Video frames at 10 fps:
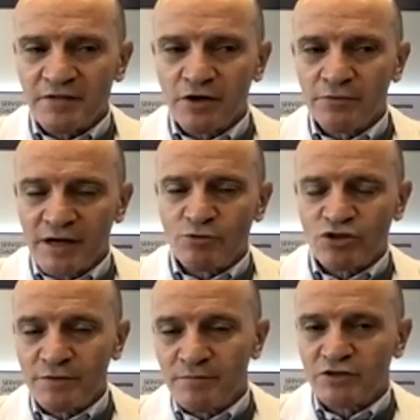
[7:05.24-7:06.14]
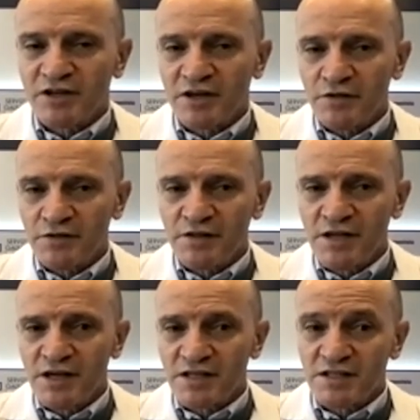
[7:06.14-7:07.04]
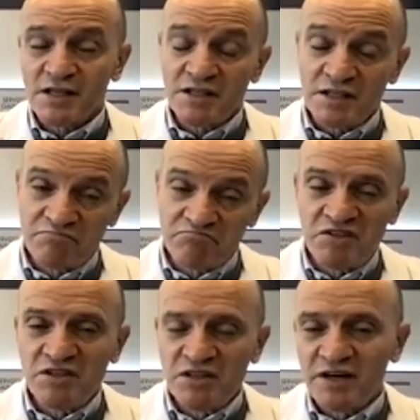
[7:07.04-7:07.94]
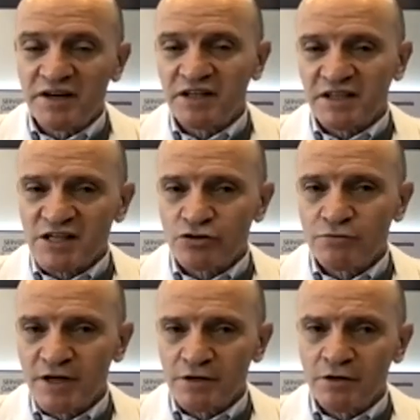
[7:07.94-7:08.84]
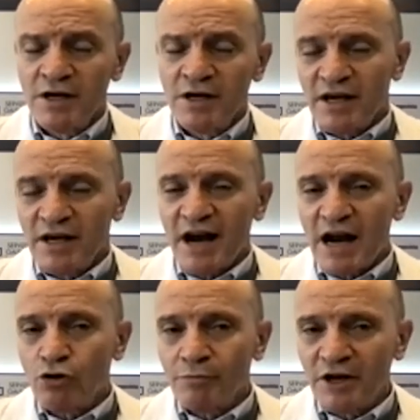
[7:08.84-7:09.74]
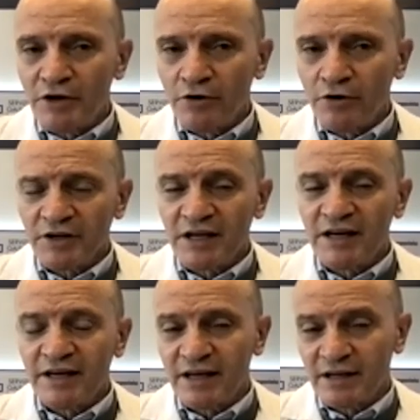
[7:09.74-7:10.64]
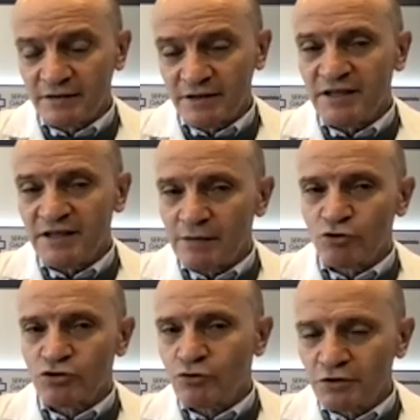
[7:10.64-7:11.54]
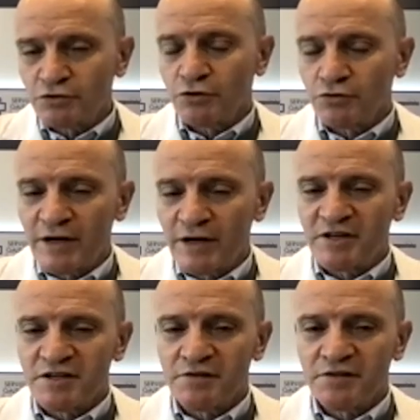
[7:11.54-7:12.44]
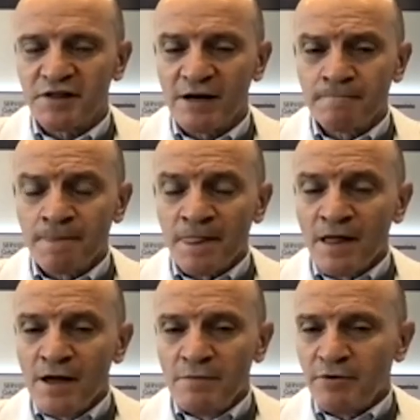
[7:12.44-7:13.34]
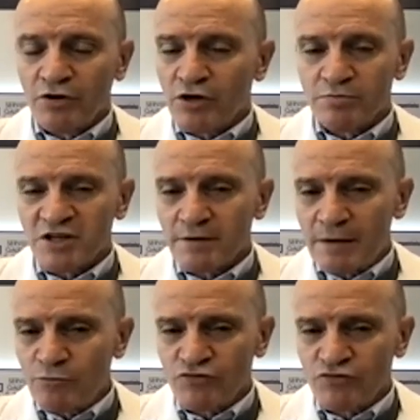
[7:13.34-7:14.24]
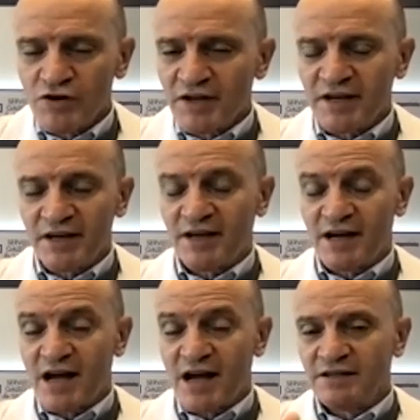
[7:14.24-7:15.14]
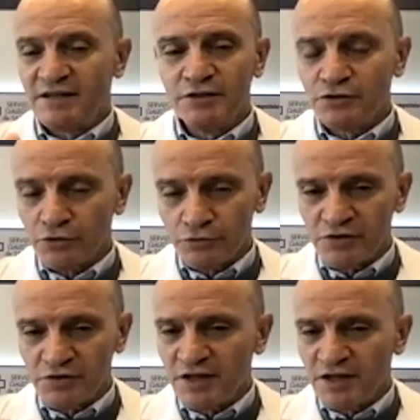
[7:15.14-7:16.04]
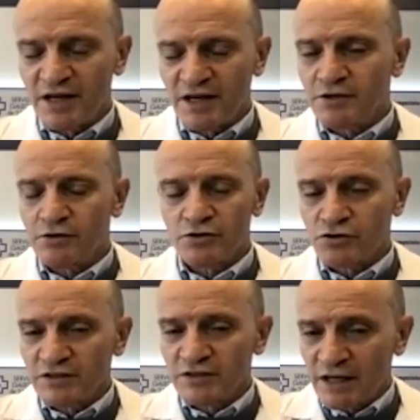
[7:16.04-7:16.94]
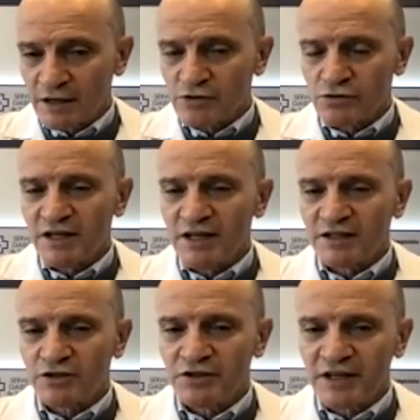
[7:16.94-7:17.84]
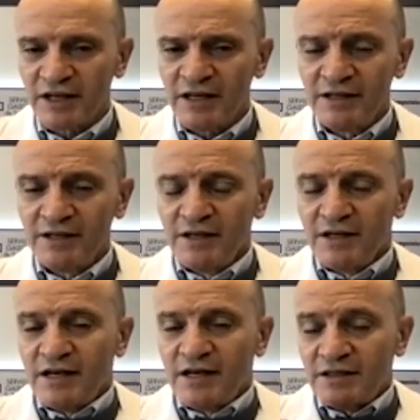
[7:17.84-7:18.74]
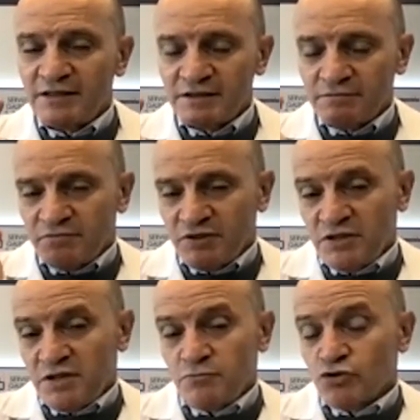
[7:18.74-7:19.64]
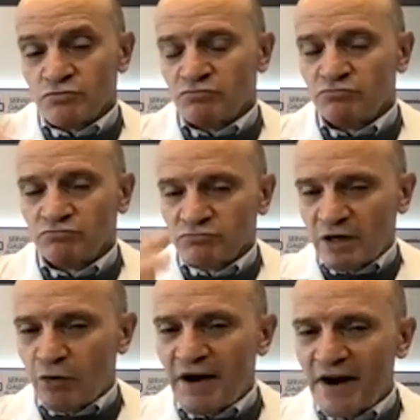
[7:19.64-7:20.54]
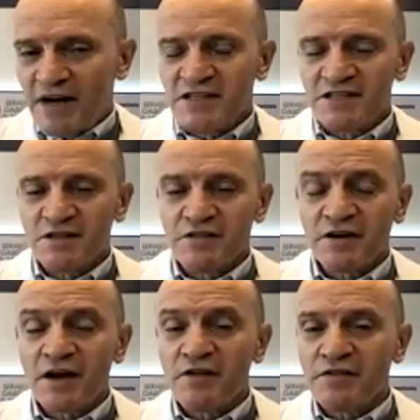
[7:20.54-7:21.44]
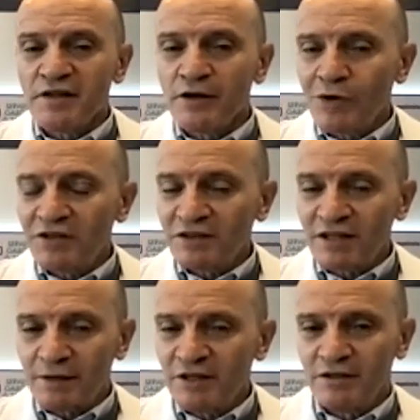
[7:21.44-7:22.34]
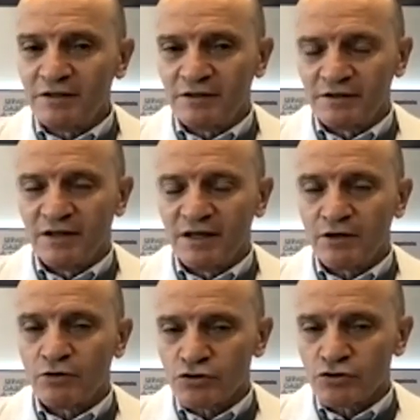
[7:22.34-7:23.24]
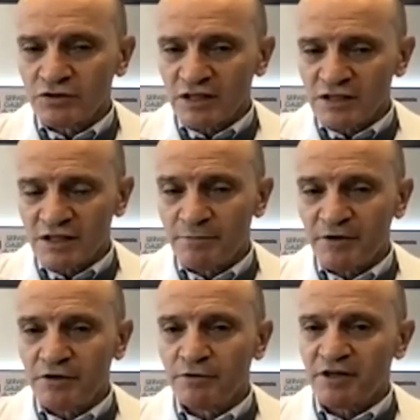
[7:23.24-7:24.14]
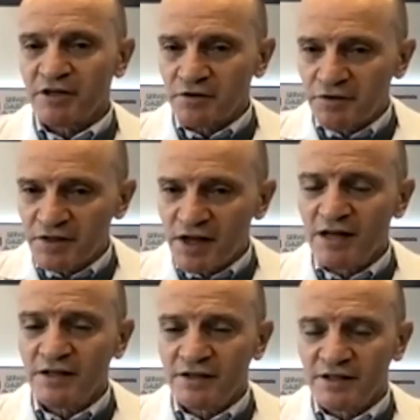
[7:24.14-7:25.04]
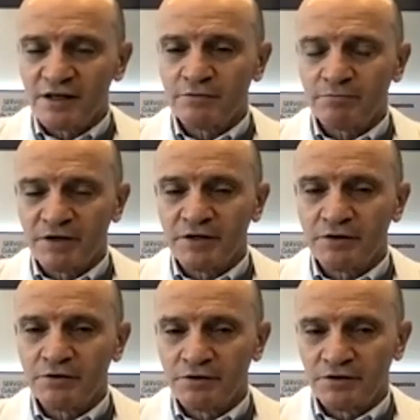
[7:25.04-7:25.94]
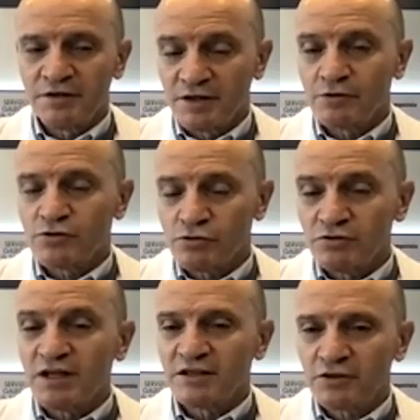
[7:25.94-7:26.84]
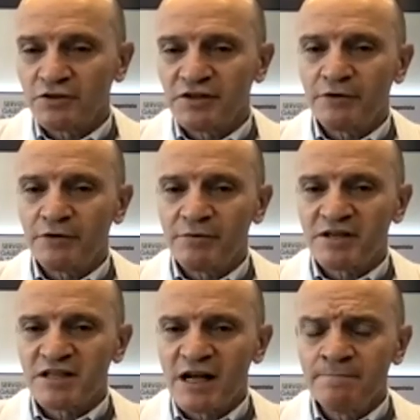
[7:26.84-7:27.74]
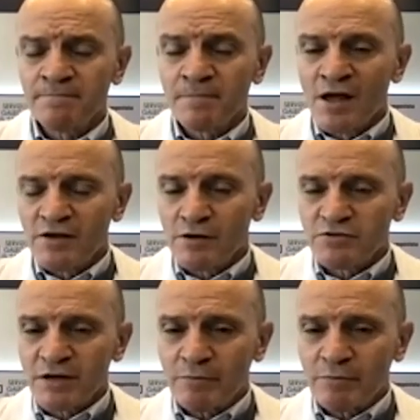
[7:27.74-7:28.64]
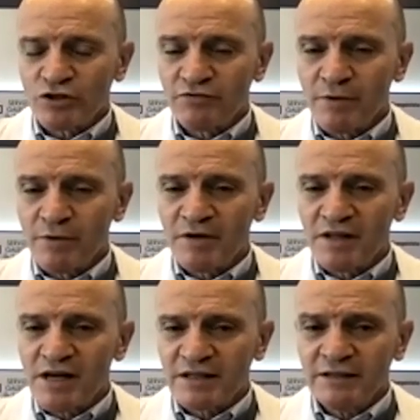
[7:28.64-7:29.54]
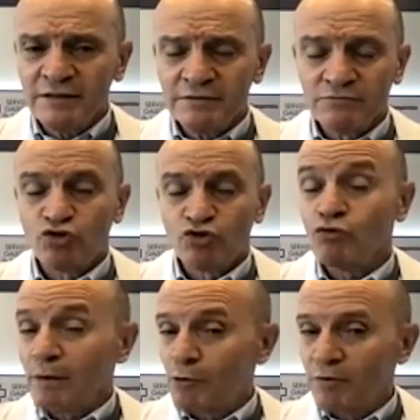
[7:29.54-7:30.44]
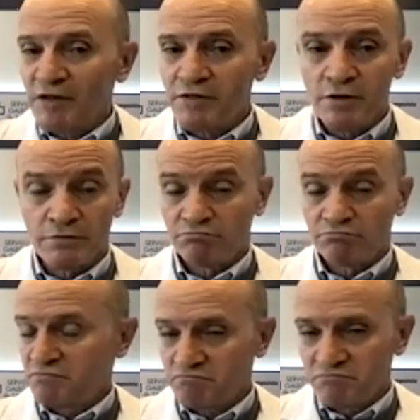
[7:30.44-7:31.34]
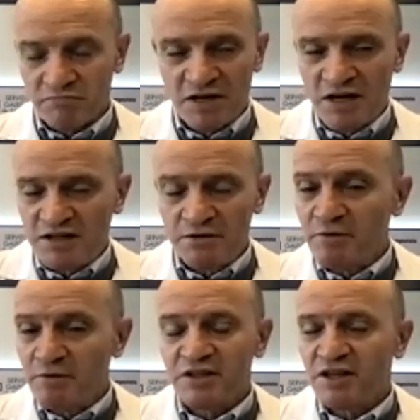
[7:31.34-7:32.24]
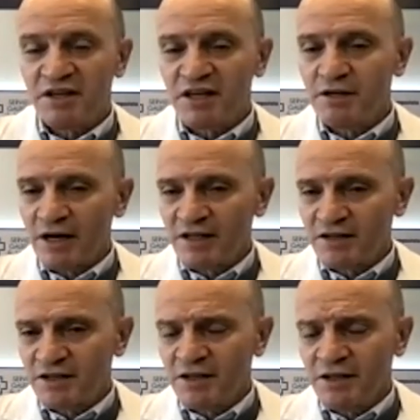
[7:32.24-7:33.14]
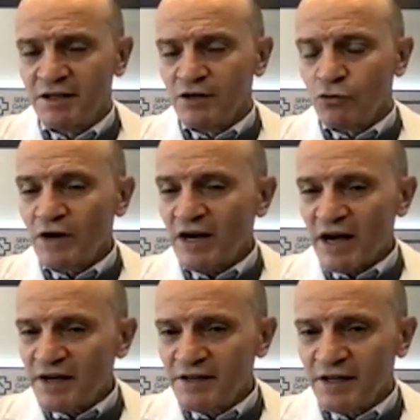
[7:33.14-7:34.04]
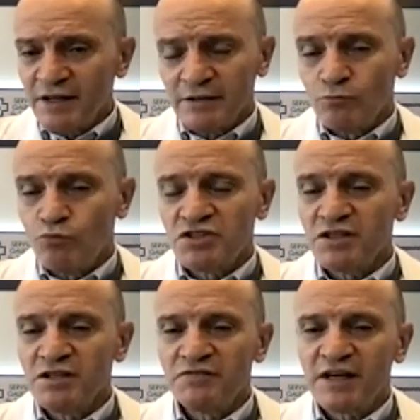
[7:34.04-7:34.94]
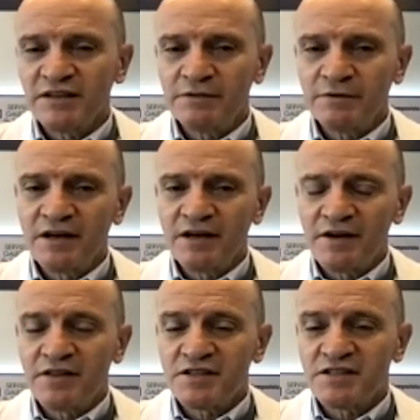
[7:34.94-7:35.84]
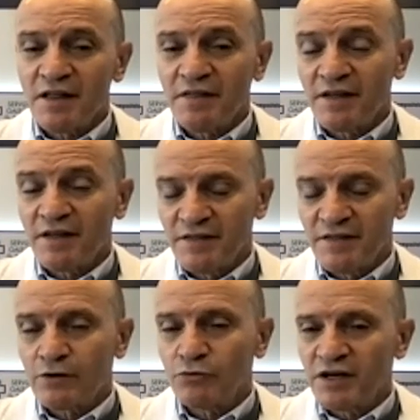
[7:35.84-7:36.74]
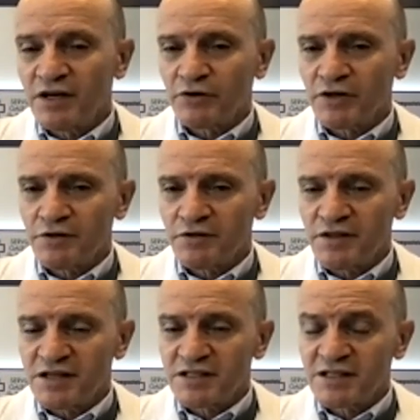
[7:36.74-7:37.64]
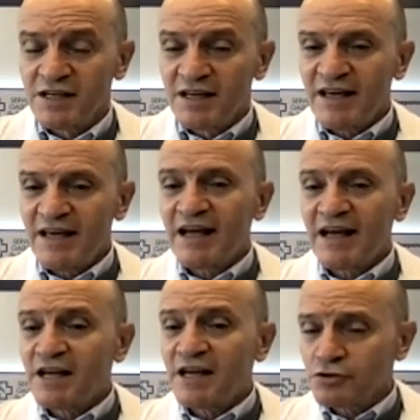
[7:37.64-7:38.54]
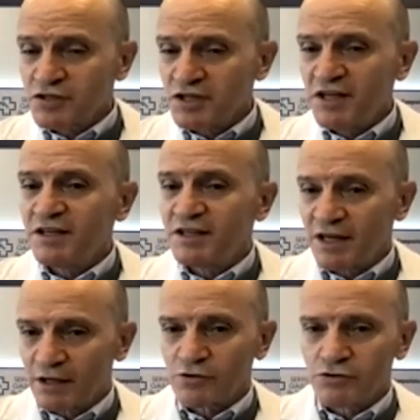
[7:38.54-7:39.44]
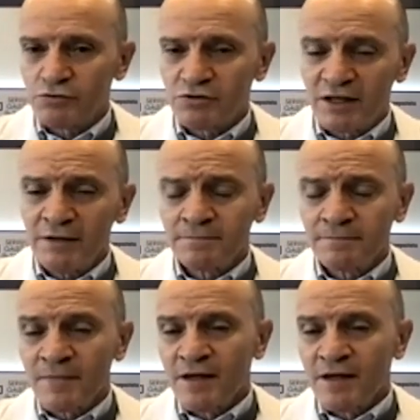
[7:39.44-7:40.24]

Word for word: lo veíamos en menos de 15 días y, el retraso en verlo era algo menor que el que teníamos cuando todo era presencial. Pero lo que observamos fue que al introducir la e-consulta, la consulta electrónica, eh, hicimos un, análisis de cerca de 50.000 eh, consultas en el periodo presencial y en el periodo de, consulta electrónica universal y observamos de forma inmediata, con una población relativamente equivalente, una caída muy significativa de la necesidad de, de, acudir a urgencias en el año siguiente a la consulta,